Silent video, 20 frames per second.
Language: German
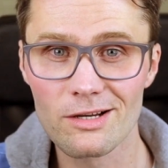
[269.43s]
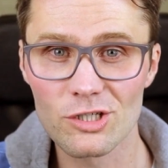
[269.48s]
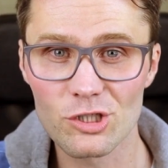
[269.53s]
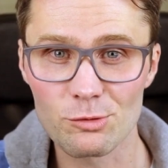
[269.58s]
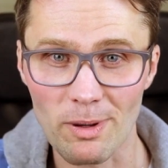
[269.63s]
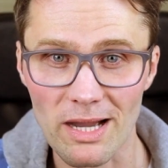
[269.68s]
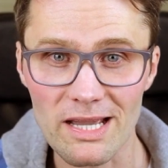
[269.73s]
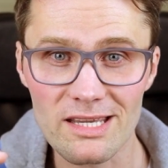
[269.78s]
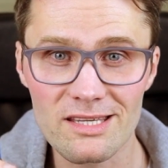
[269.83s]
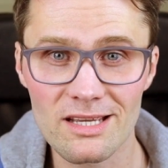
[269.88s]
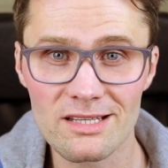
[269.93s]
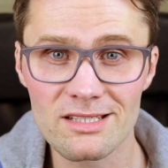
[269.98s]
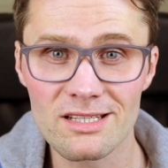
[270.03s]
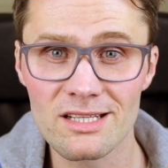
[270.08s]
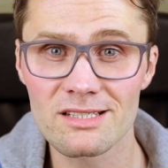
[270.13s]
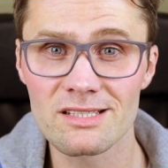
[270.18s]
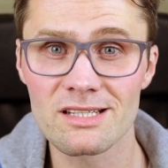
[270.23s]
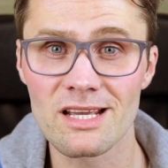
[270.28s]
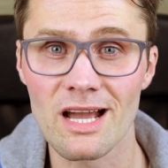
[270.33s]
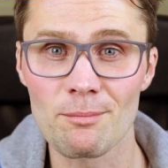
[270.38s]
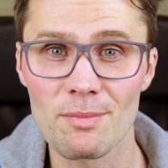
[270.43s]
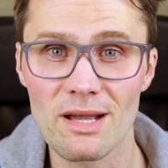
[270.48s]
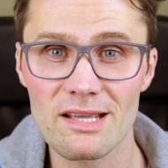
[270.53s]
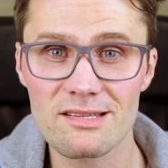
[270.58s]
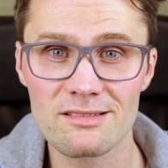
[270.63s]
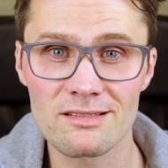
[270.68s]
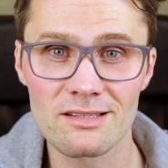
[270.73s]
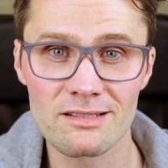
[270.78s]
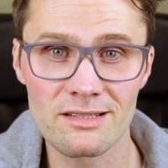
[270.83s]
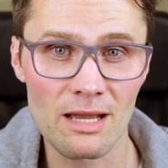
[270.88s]
Speicher dir die am
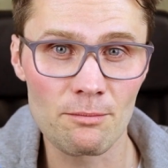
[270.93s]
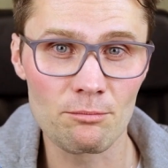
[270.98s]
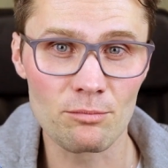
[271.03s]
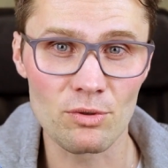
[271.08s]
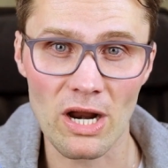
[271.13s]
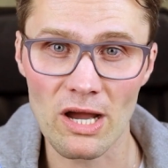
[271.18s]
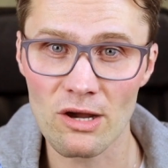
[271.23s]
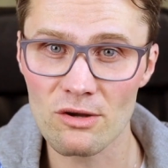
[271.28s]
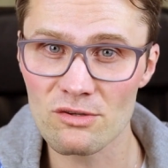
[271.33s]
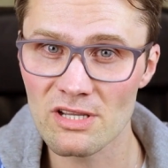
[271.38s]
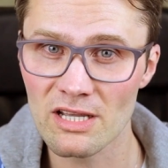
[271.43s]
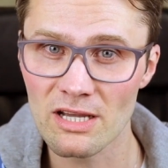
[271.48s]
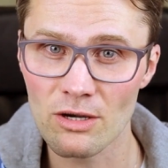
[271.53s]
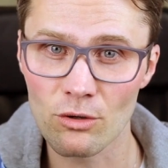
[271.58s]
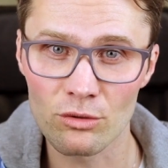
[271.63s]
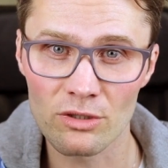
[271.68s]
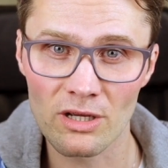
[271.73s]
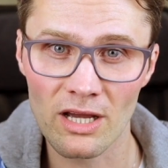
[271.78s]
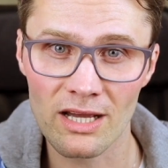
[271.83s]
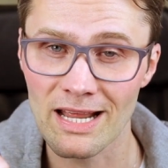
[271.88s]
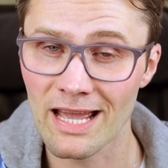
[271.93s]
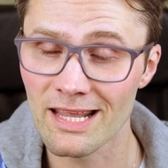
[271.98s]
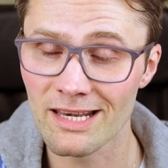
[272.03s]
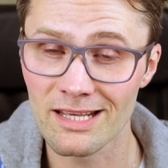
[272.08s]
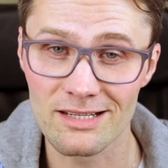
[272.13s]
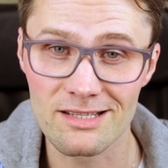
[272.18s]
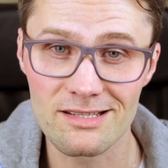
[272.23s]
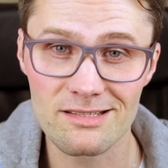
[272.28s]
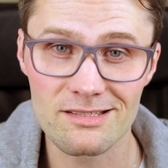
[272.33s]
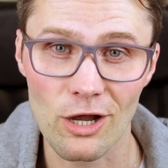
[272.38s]
besten in deinem Browser oder in
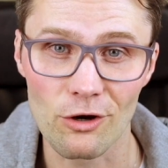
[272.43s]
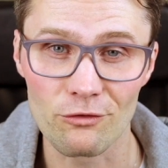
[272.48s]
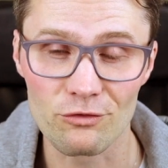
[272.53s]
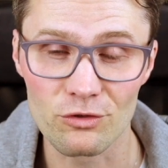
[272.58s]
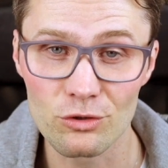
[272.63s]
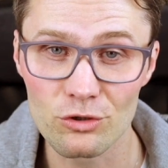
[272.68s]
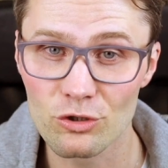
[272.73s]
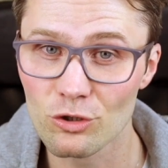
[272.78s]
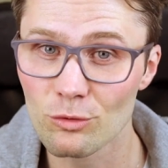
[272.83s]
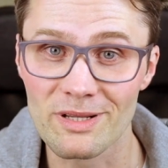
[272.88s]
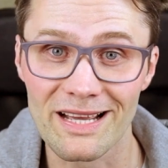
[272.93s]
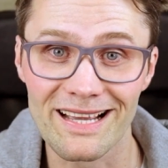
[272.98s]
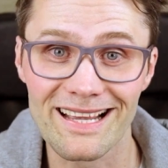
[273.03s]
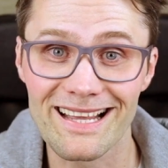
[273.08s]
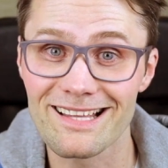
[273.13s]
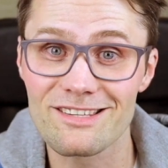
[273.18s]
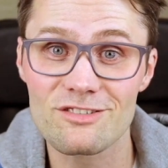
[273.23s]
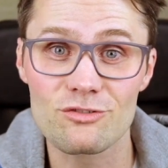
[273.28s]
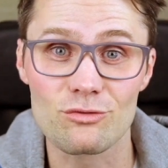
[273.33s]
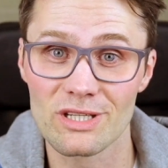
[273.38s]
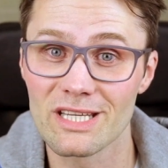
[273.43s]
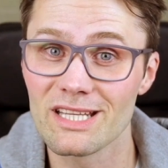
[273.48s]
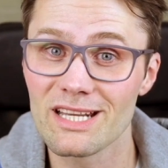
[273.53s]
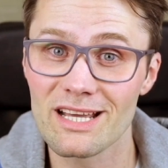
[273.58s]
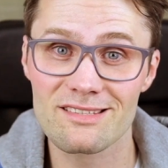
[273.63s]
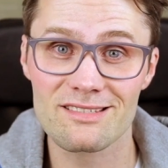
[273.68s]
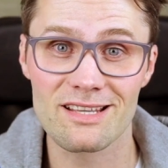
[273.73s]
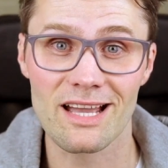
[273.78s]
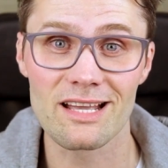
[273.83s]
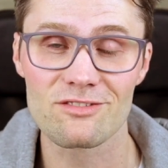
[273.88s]
einer Liste auf YouTube, dann kannst du
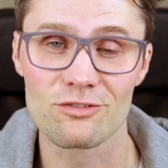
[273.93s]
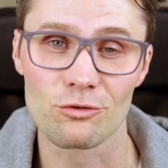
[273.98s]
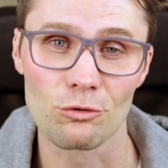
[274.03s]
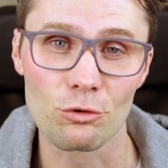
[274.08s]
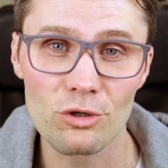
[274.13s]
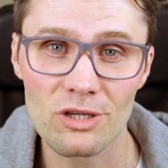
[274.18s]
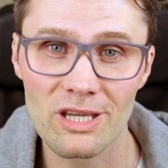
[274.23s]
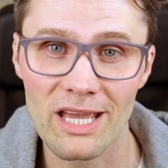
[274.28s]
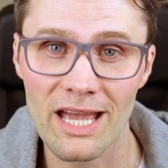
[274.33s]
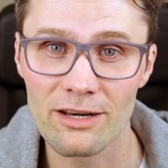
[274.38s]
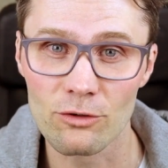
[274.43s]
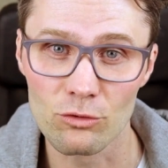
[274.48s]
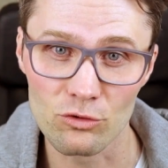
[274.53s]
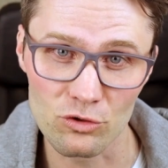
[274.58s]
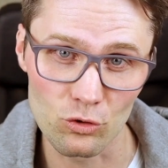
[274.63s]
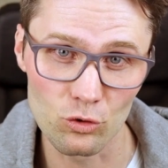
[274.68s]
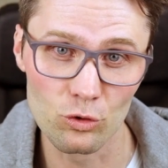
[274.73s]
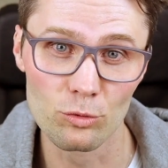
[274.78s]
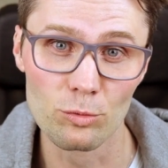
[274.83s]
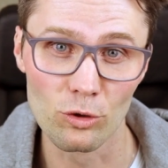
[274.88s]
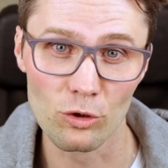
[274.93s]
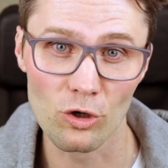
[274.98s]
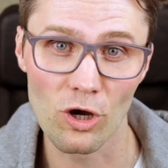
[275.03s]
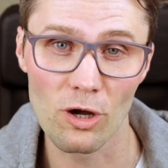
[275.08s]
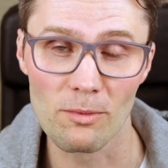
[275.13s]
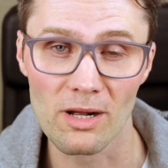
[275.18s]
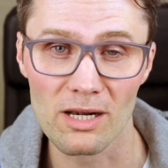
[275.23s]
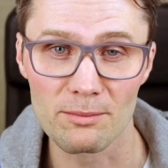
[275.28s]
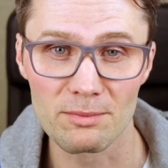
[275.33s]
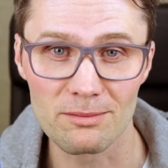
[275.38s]
jederzeit zurückkehren und die Übung
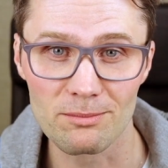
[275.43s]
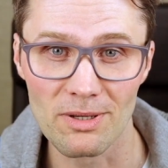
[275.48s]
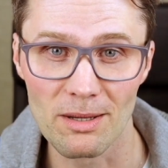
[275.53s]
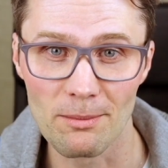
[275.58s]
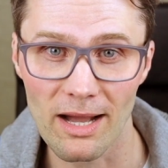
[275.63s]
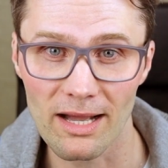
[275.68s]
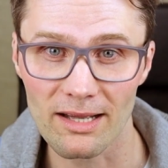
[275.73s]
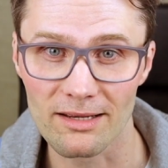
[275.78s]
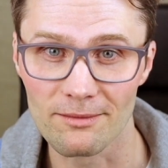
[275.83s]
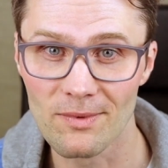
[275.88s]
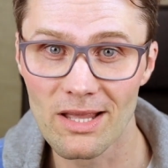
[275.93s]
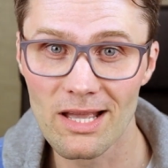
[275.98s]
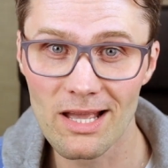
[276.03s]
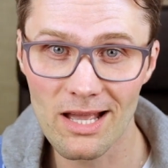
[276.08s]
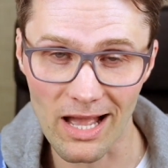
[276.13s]
nochmal mit mir machen.